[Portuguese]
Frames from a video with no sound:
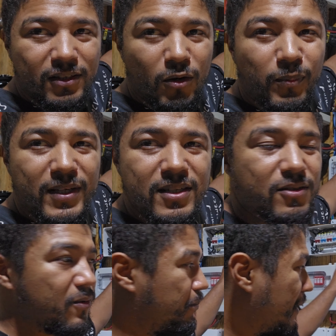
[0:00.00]
então eu
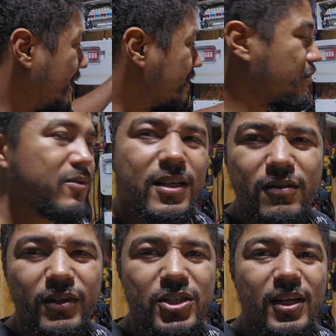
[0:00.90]
preciso pegar esse
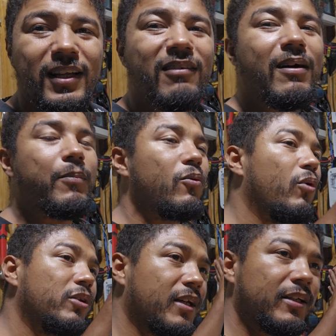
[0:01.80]
220 aqui e levar para um
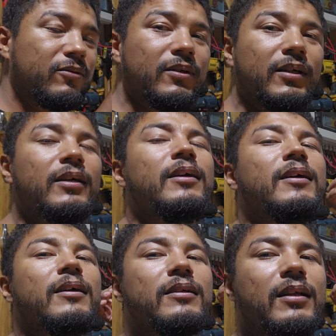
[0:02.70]
outro canto
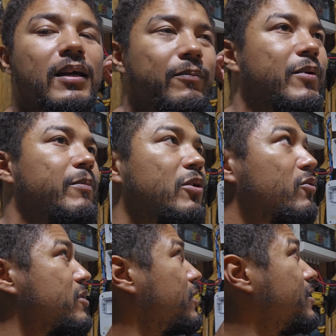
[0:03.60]
né, para mim
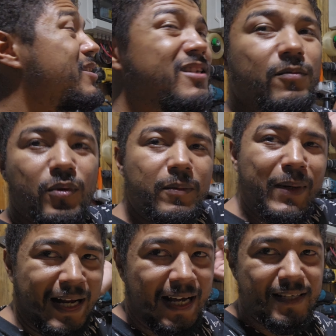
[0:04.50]
conseguir distribuir
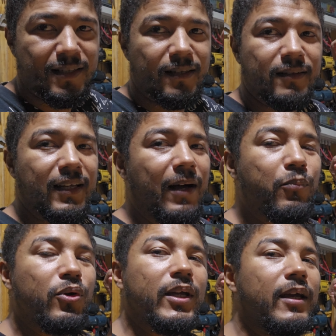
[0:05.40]
para casa, tá?
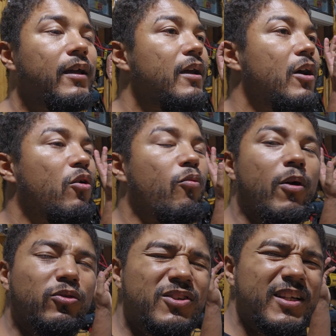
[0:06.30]
Por quê? O
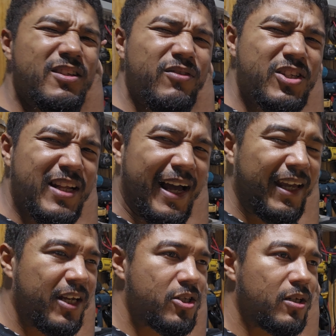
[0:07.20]
meu 220 da
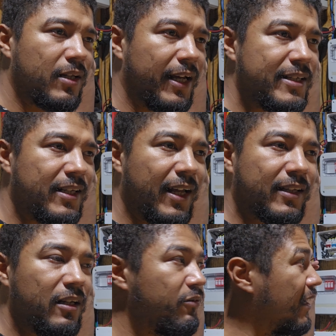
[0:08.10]
rede, da rede
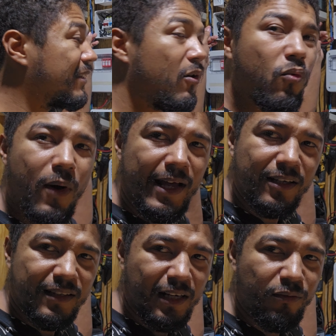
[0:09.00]
elétrica, ele vem até um
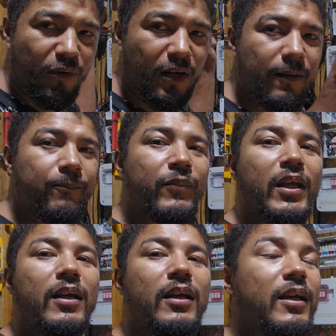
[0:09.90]
quadro que está ali fora,
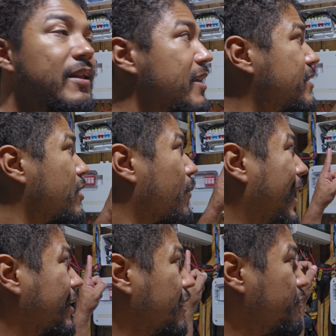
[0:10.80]
e desse
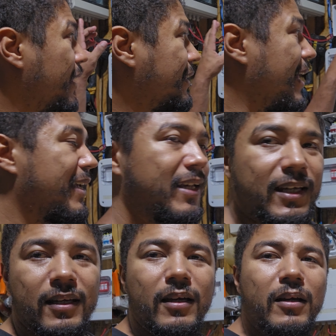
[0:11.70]
quadro ele vem até
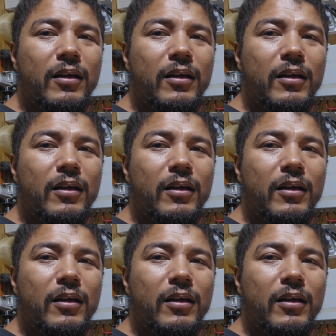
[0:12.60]
aqui.